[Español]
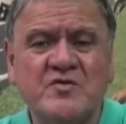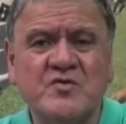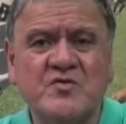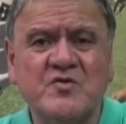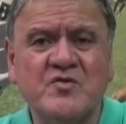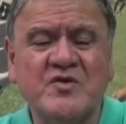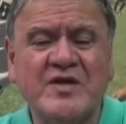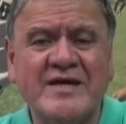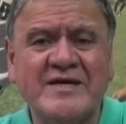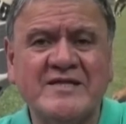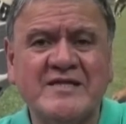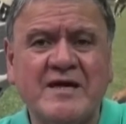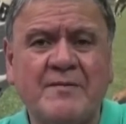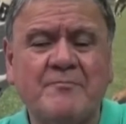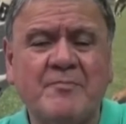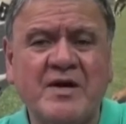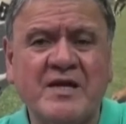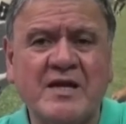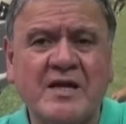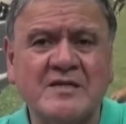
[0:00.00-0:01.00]
toda
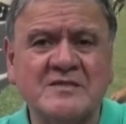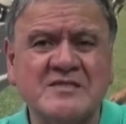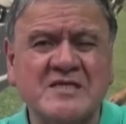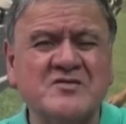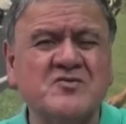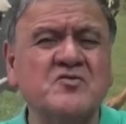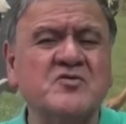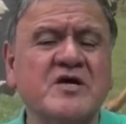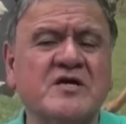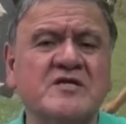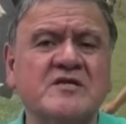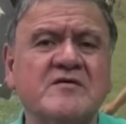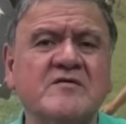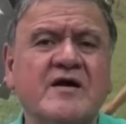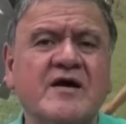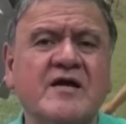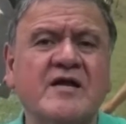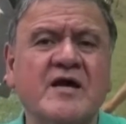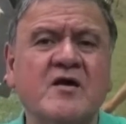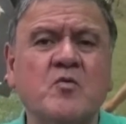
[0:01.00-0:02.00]
esta paralización de
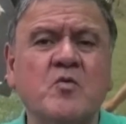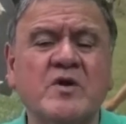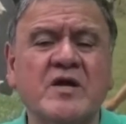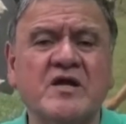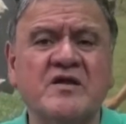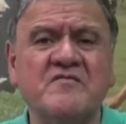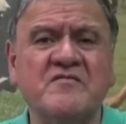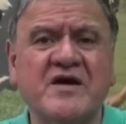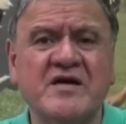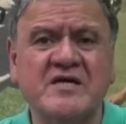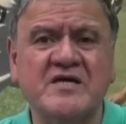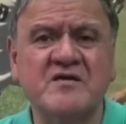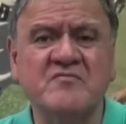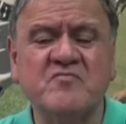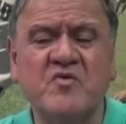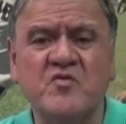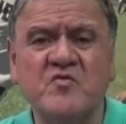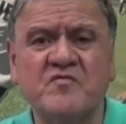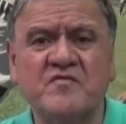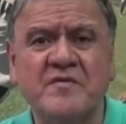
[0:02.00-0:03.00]
actividad en la Escuela de
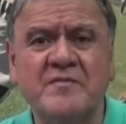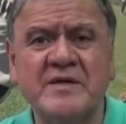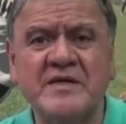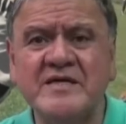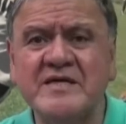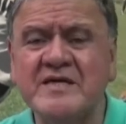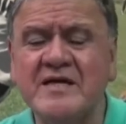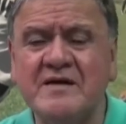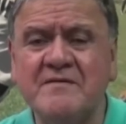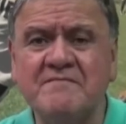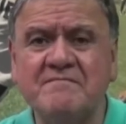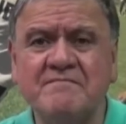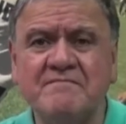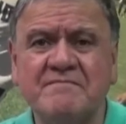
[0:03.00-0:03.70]
Básquetbol Femenina,